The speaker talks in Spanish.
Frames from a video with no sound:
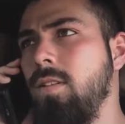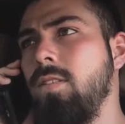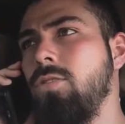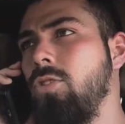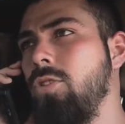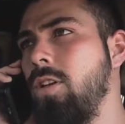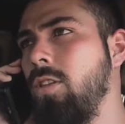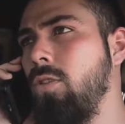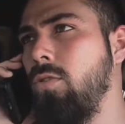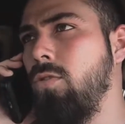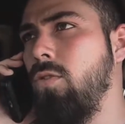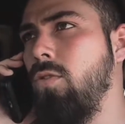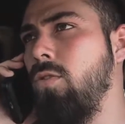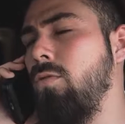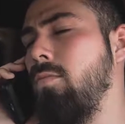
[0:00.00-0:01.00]
Estoy yendo
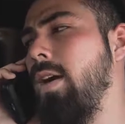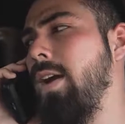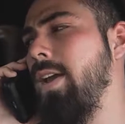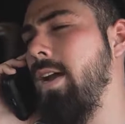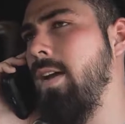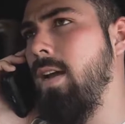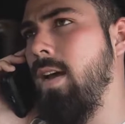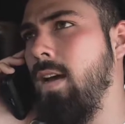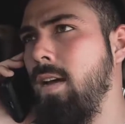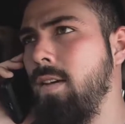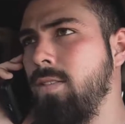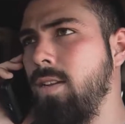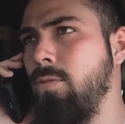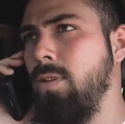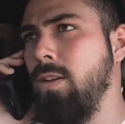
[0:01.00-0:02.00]
con Mariana a
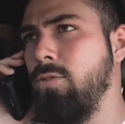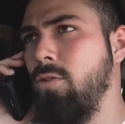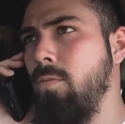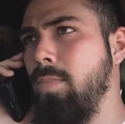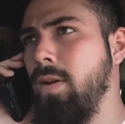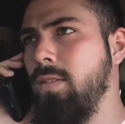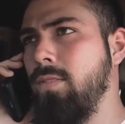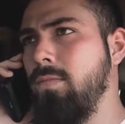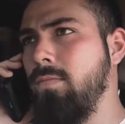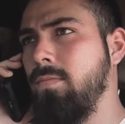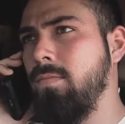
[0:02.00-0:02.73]
hacer unas compras.